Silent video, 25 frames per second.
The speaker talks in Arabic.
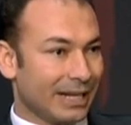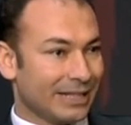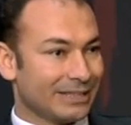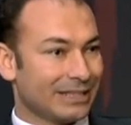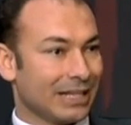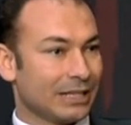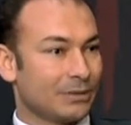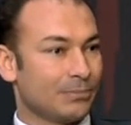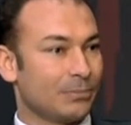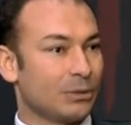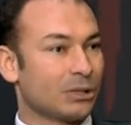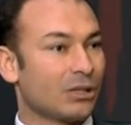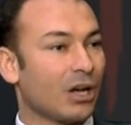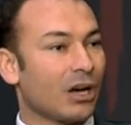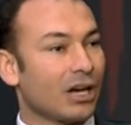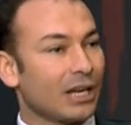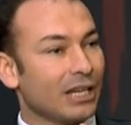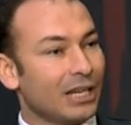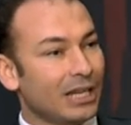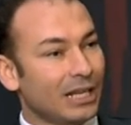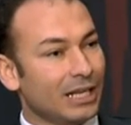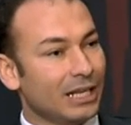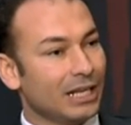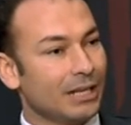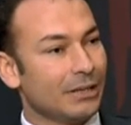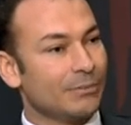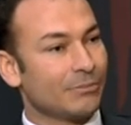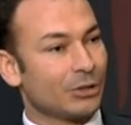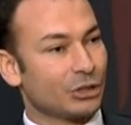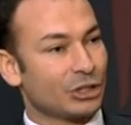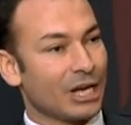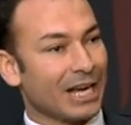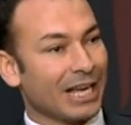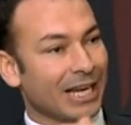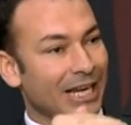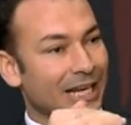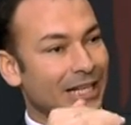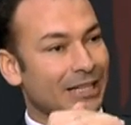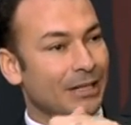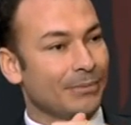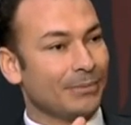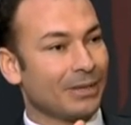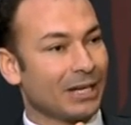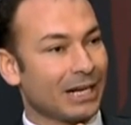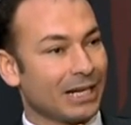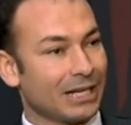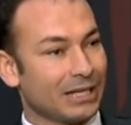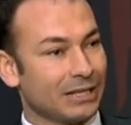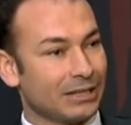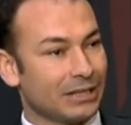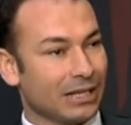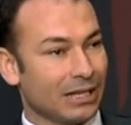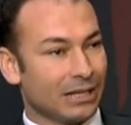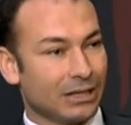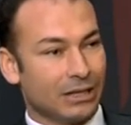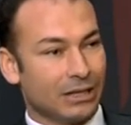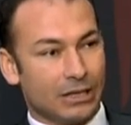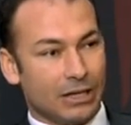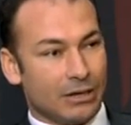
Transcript: احساس بتقليل المشاكل الكبيره جدا